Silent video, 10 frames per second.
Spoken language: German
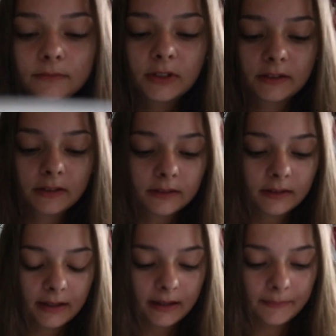Das
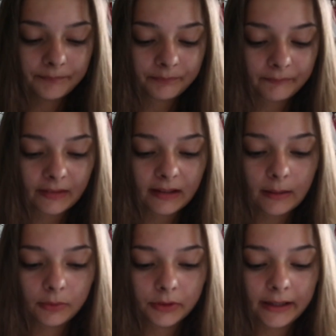ist ähm,
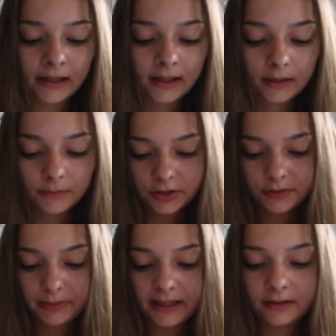Carbonara mit
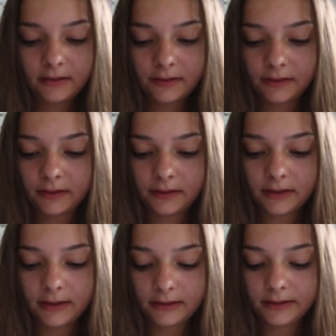Penne, das esse
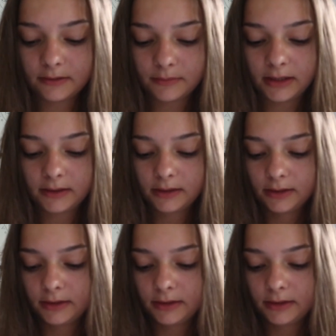ich eigentlich immer.